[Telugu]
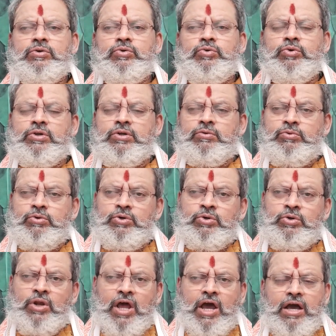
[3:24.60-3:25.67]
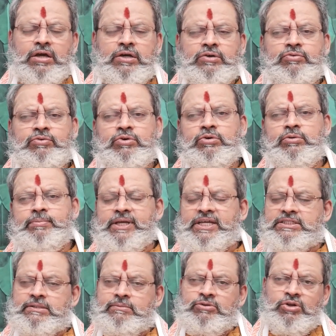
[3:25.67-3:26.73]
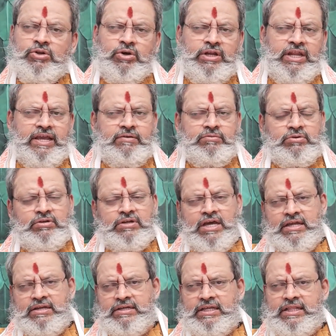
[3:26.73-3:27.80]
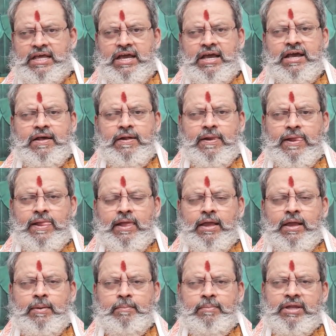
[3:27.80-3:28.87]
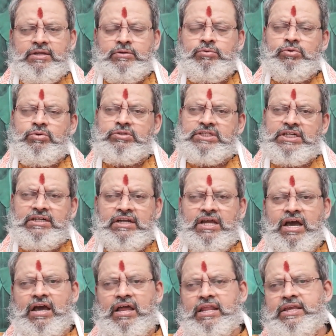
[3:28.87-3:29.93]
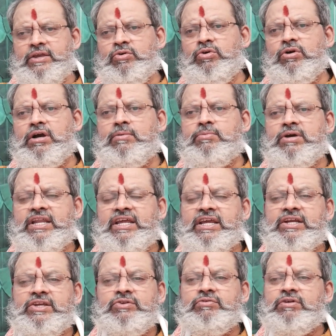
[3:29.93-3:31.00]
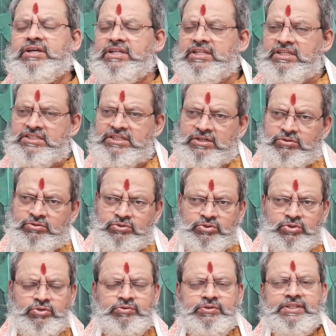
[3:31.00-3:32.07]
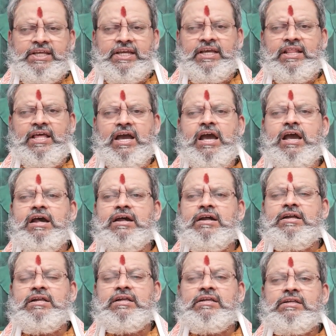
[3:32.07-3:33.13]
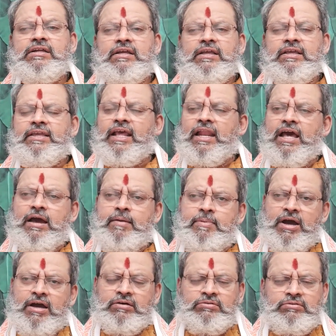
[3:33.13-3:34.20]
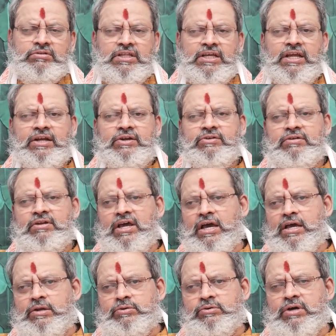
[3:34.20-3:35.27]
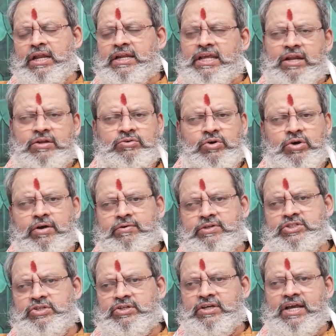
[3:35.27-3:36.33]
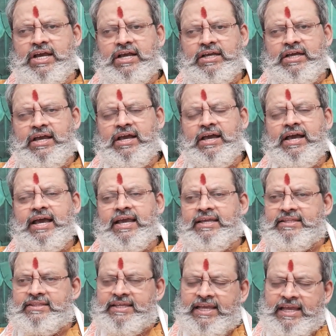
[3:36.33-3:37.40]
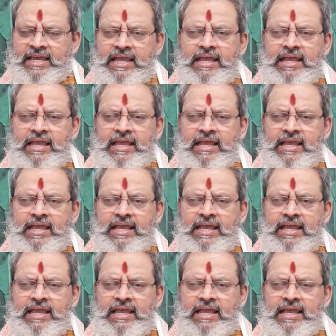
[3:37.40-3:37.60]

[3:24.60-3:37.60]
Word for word: గురువు రాహువు మేషములోనే ఉన్నారు కదా మరి గురుచండాల యోగం అనేటువంటిది జరుగుతూ ఉంది కదా ఎలా బాగుంది అంటున్నారు అని అనుకోవచ్చునుగాక అయితే